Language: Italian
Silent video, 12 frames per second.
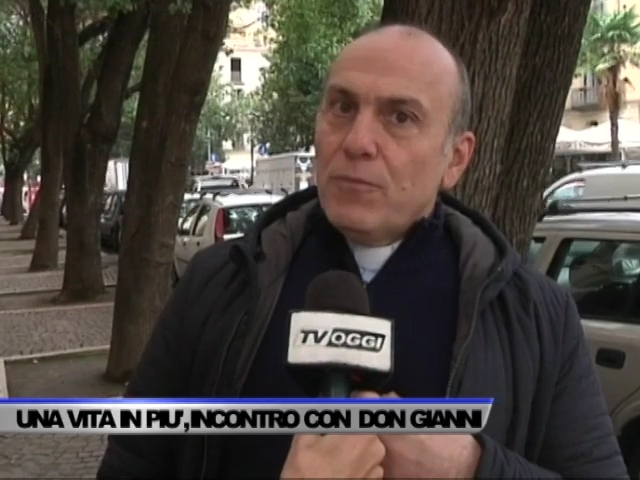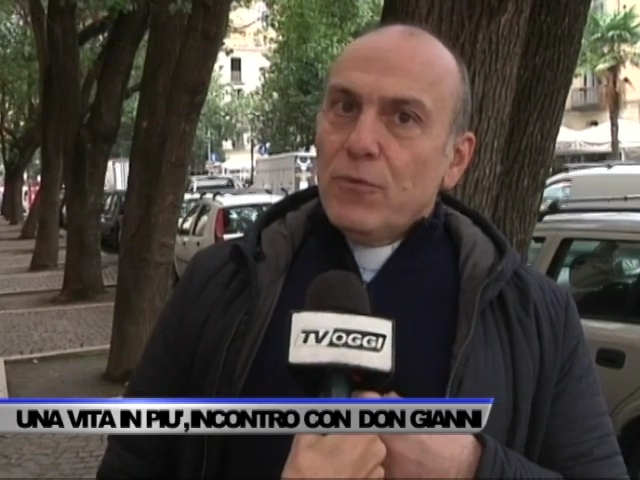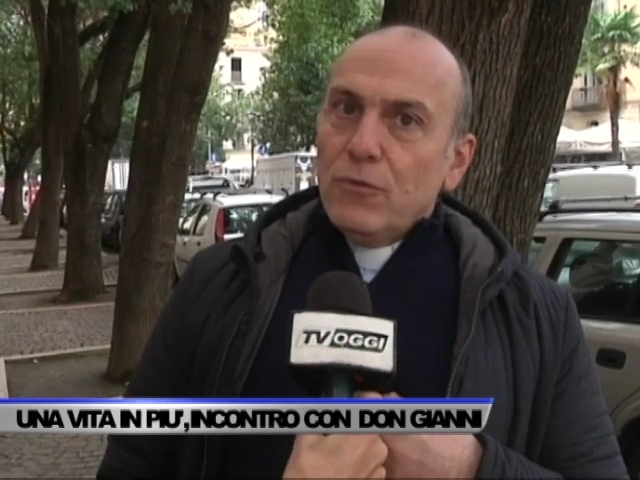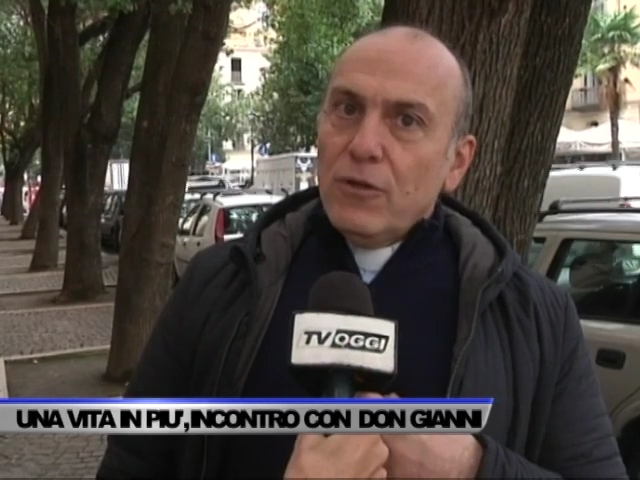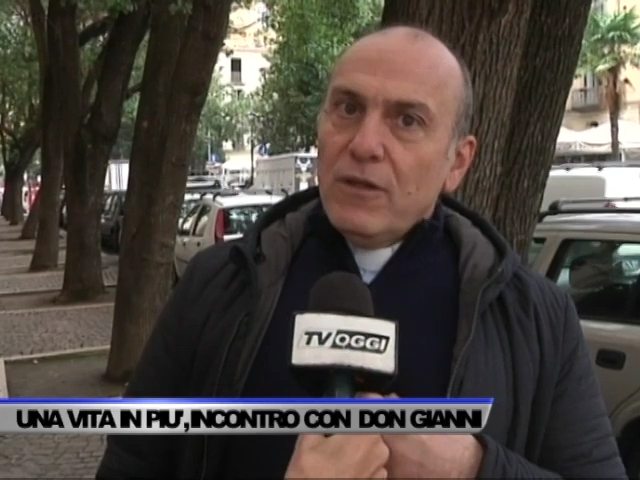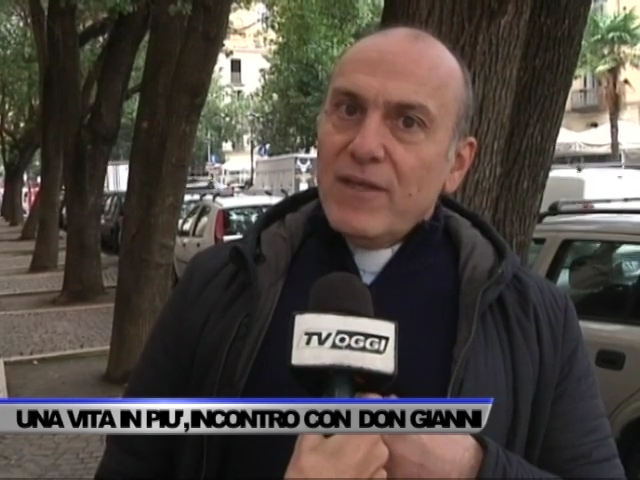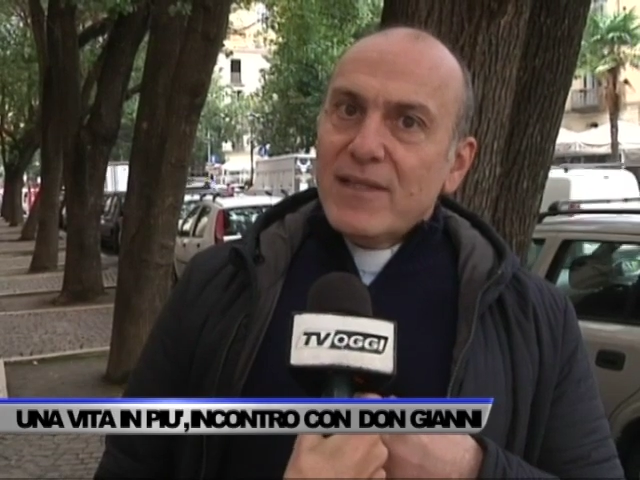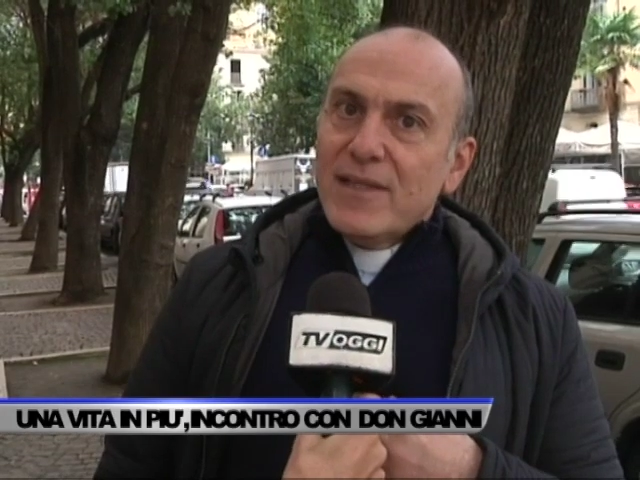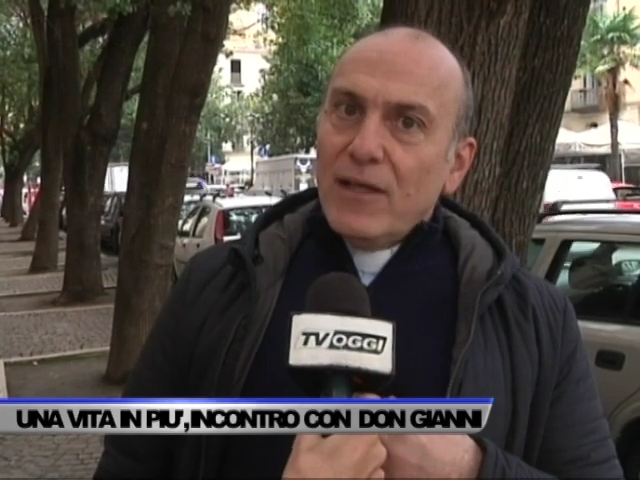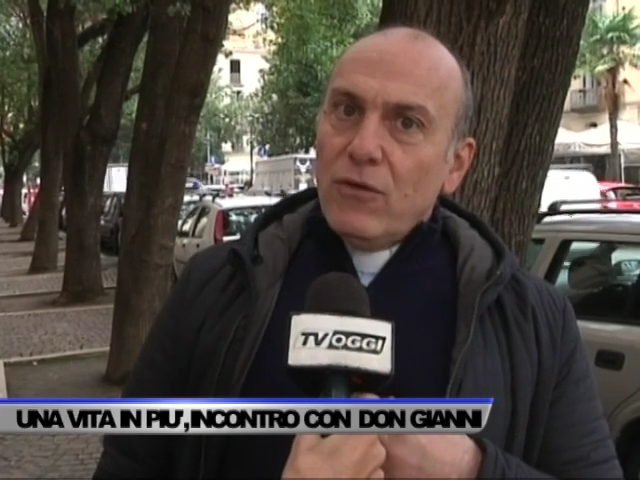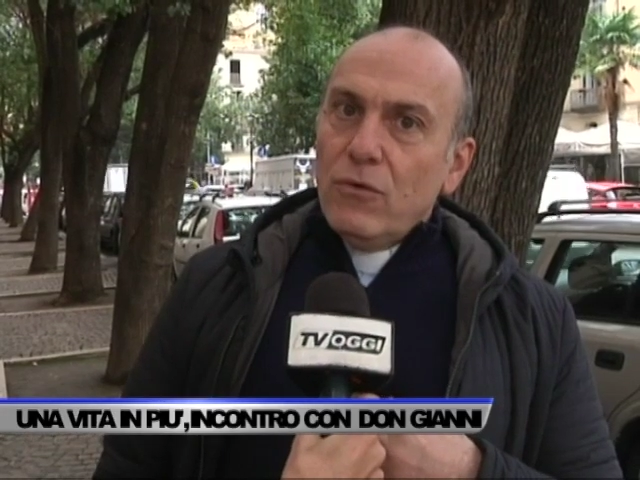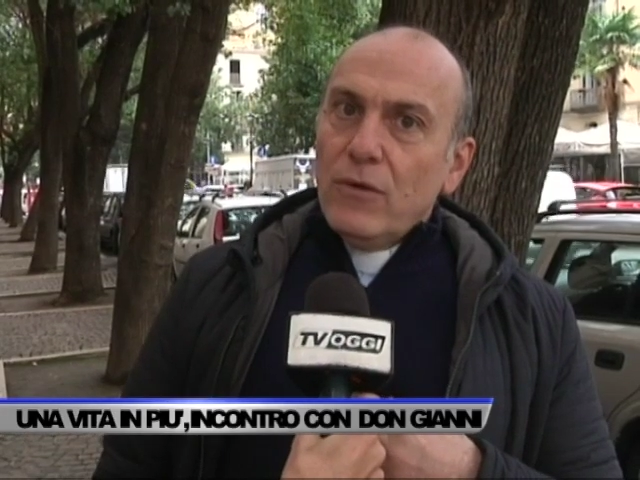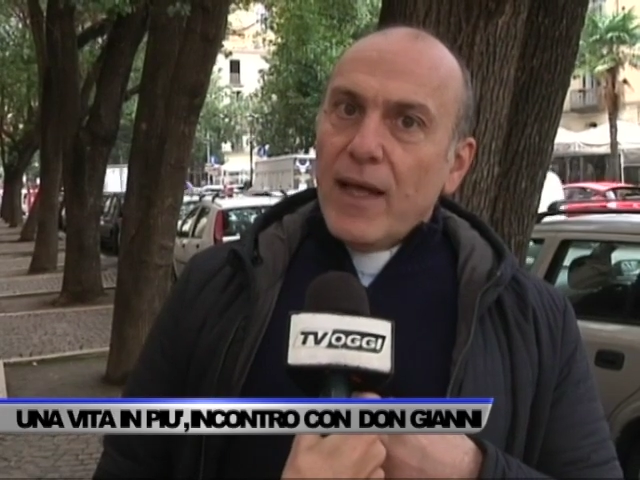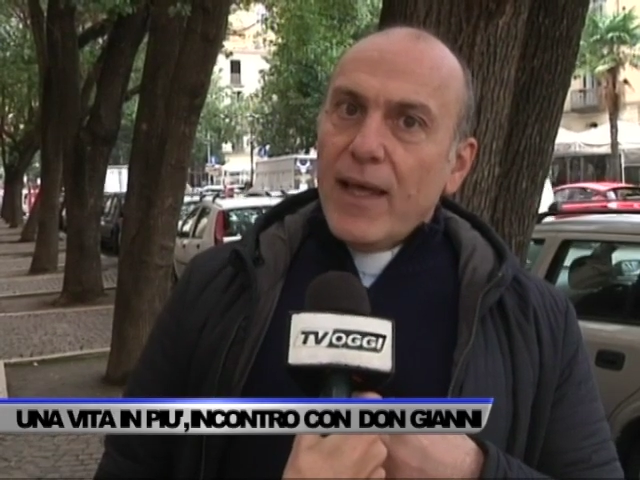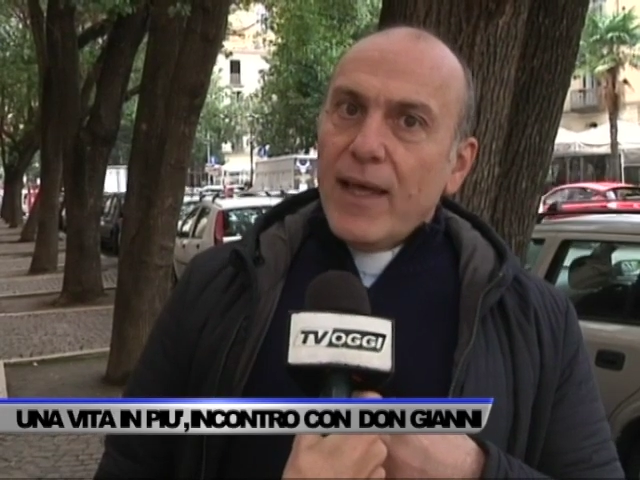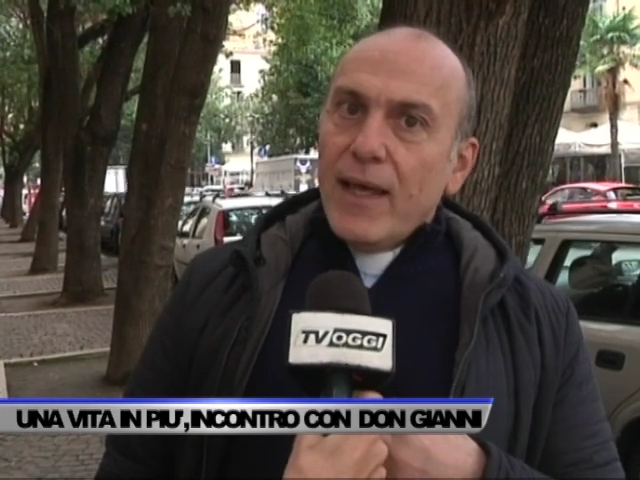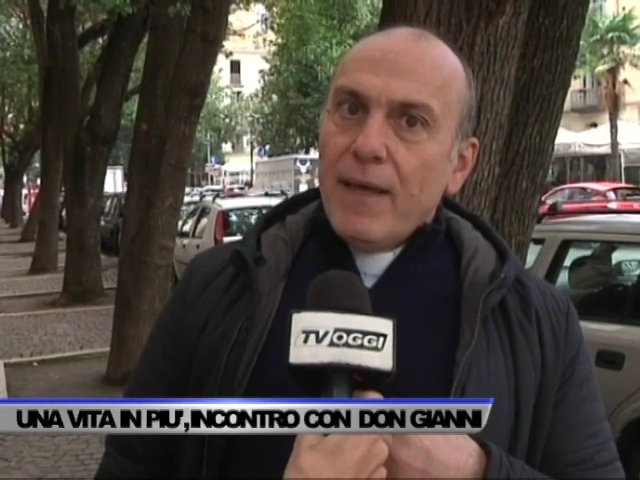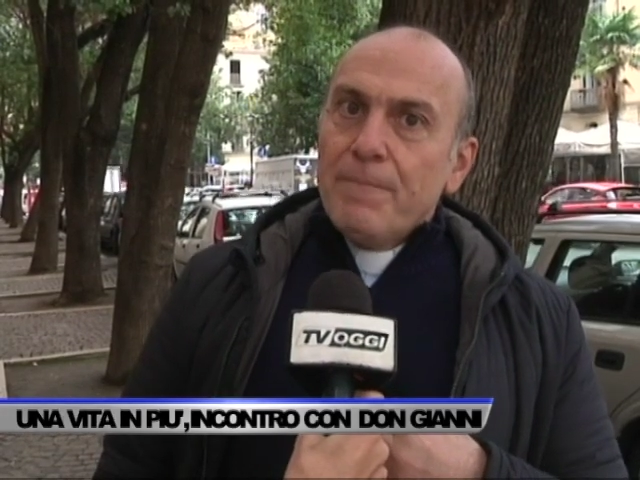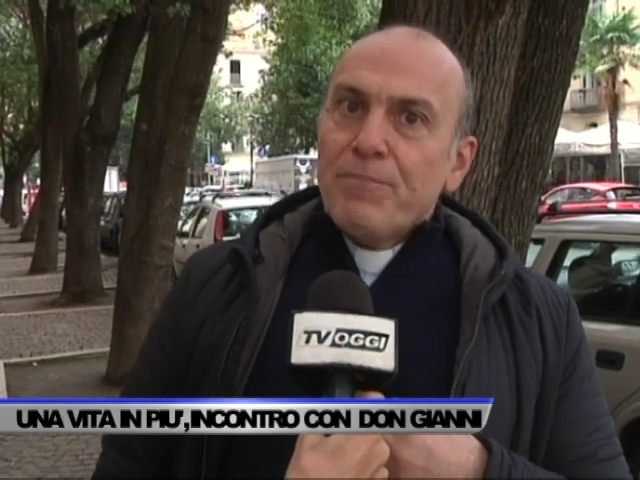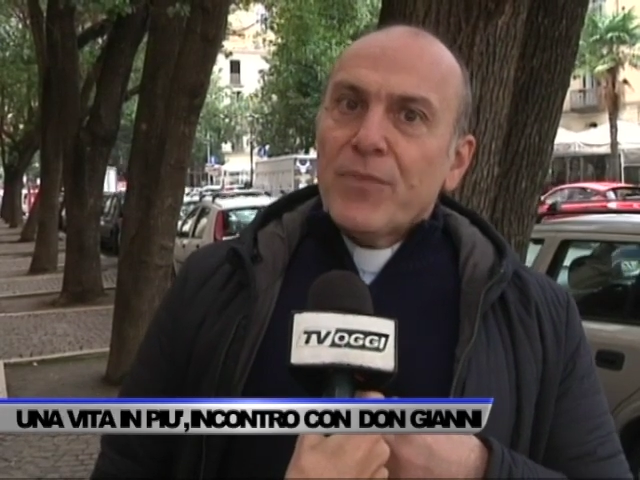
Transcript: punto di vista allora è